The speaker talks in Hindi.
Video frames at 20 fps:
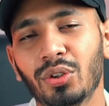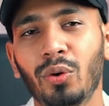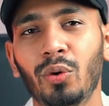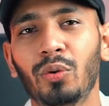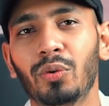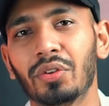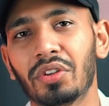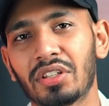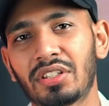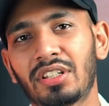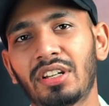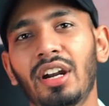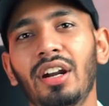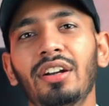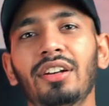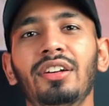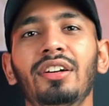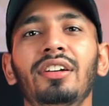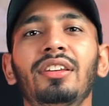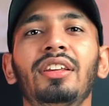सो so, स्टार्ट
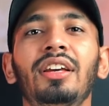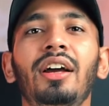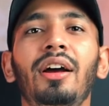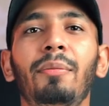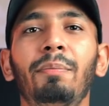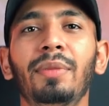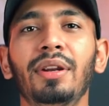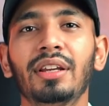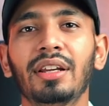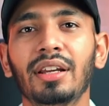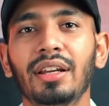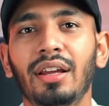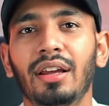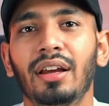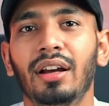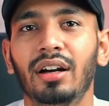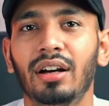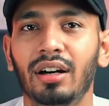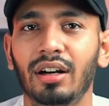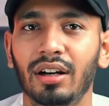करते हैं अपने
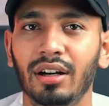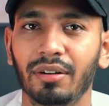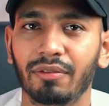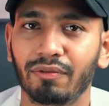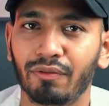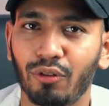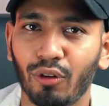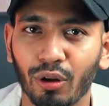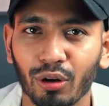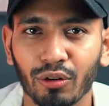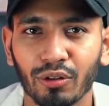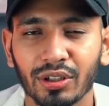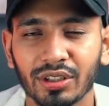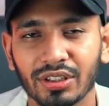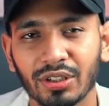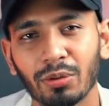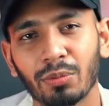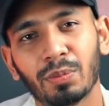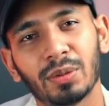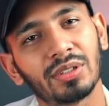फॉलोअर्स
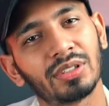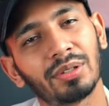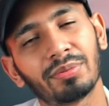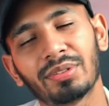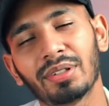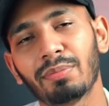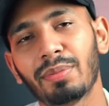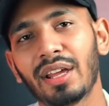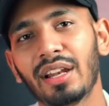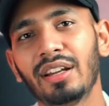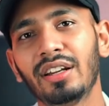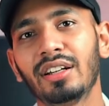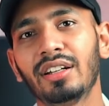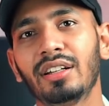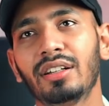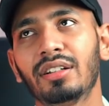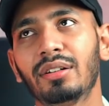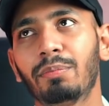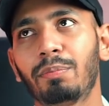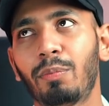के ऊपर सबसे पहले
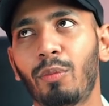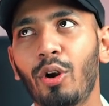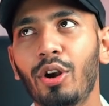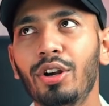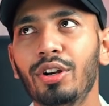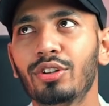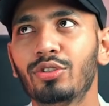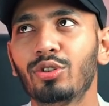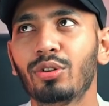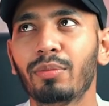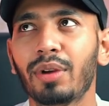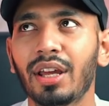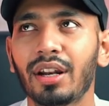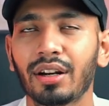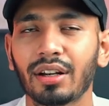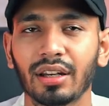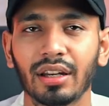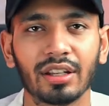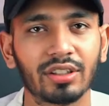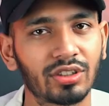पॉइंट जो मैं
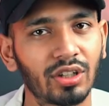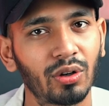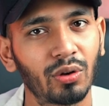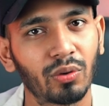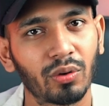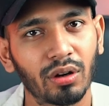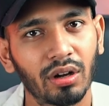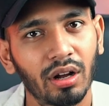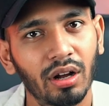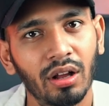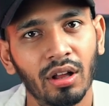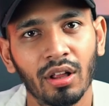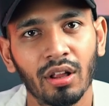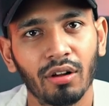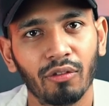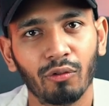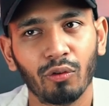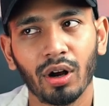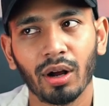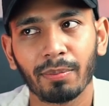रखना चाहूँगा
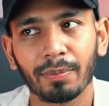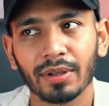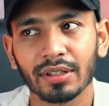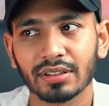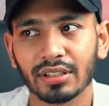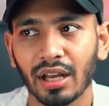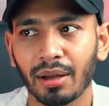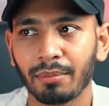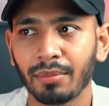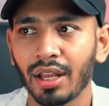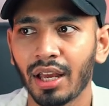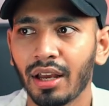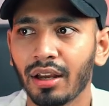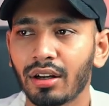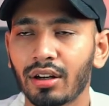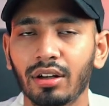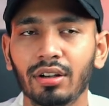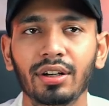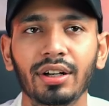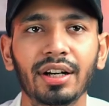वो आपके सामने है
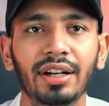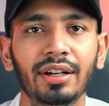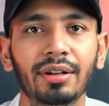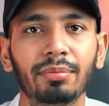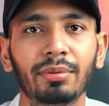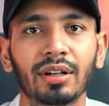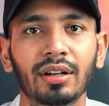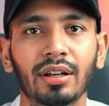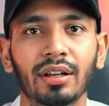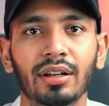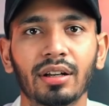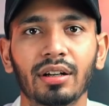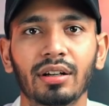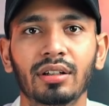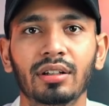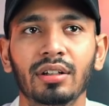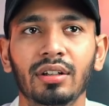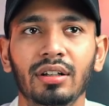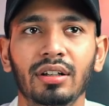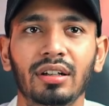कंटेंट बनाना
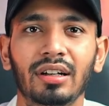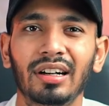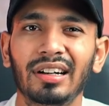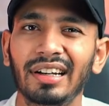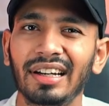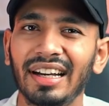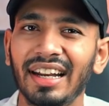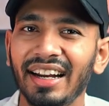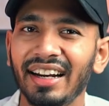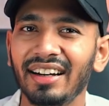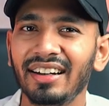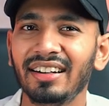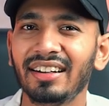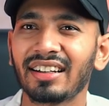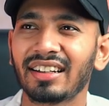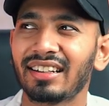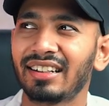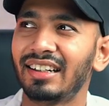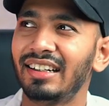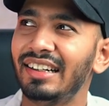कंटेंट
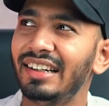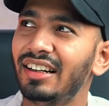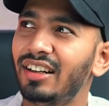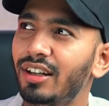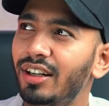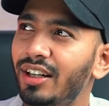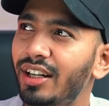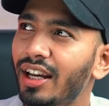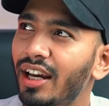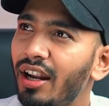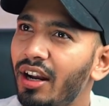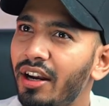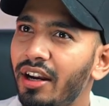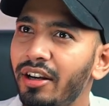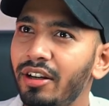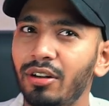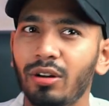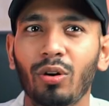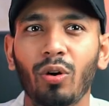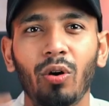
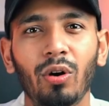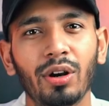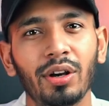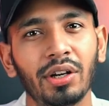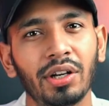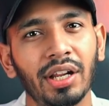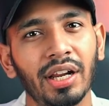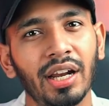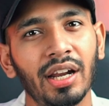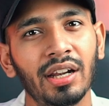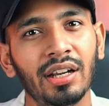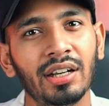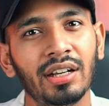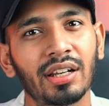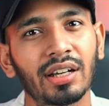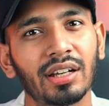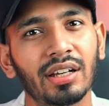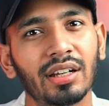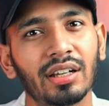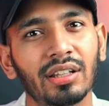कंटेंट कंटेंट
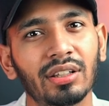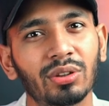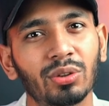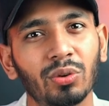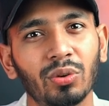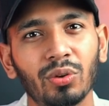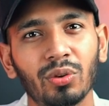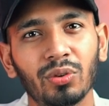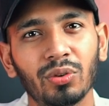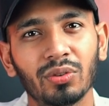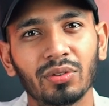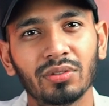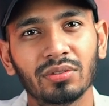तो